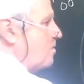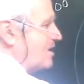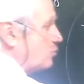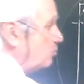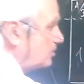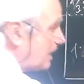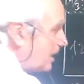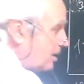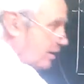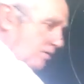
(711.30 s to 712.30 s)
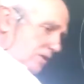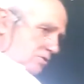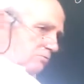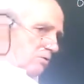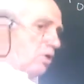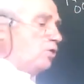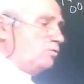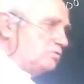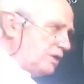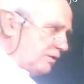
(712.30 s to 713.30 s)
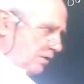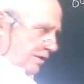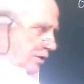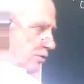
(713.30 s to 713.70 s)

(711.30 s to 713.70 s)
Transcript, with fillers: pesos más un tercio de esto. Un